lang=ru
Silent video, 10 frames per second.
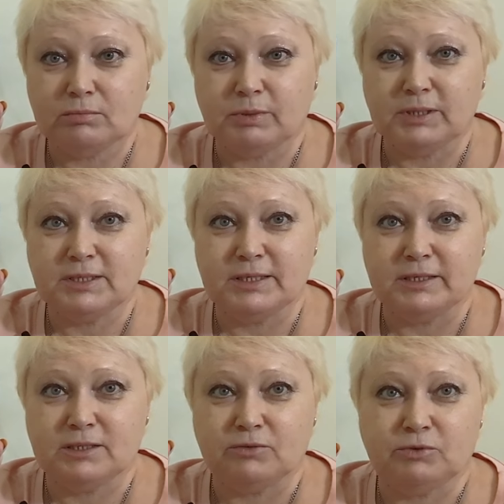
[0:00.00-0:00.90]
по
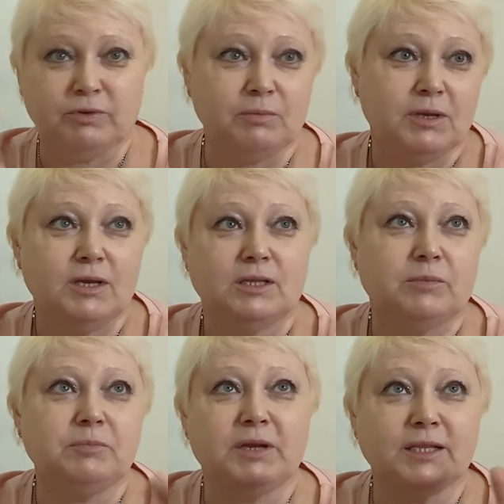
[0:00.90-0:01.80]
наследству. Вот вам,
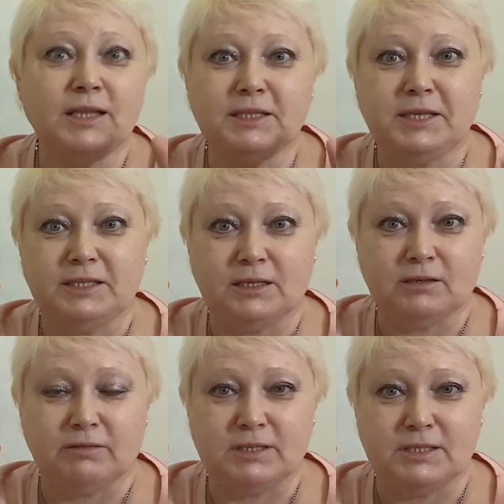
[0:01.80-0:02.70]
например, одна треть от
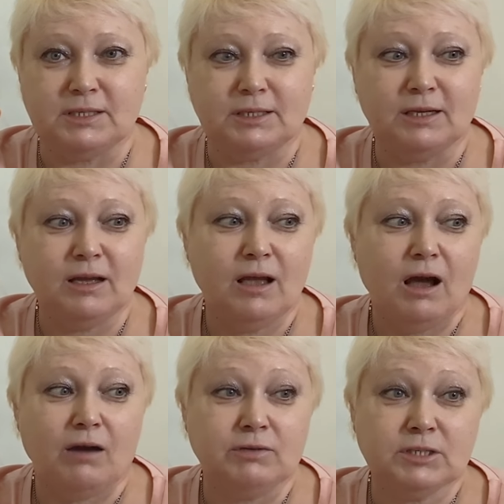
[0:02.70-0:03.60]
квартиры, да,
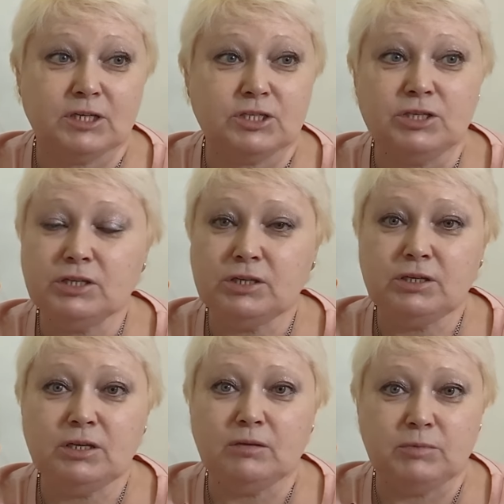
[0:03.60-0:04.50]
а вы скажете,
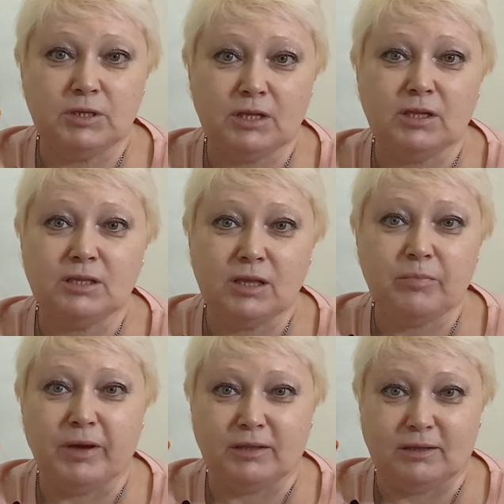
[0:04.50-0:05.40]
не-не-не, мне надо одна
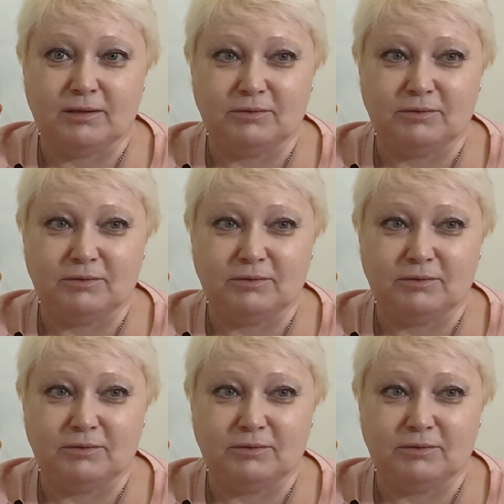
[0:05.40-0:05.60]
пятая,